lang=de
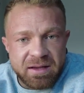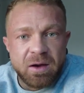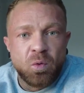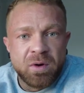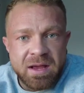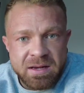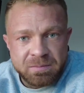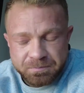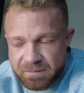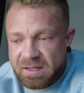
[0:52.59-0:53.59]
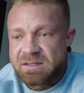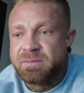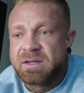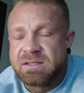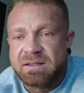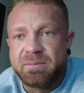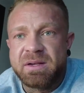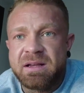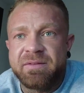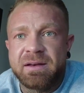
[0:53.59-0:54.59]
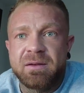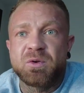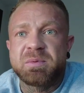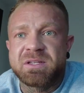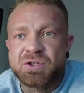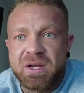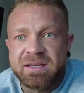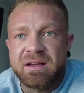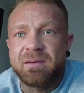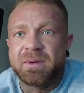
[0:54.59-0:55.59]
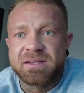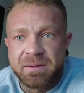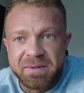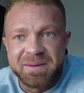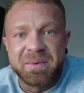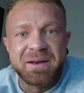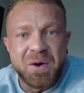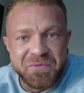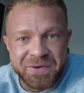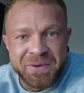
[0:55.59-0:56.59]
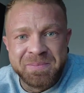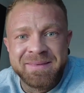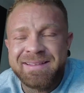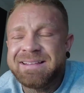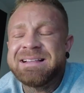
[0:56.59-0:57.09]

Nachher ohne Helm hat sie mir gesagt, die Bilder werden dadurch ein bisschen schlechter, aber das habe ich dann mal in Kauf genommen.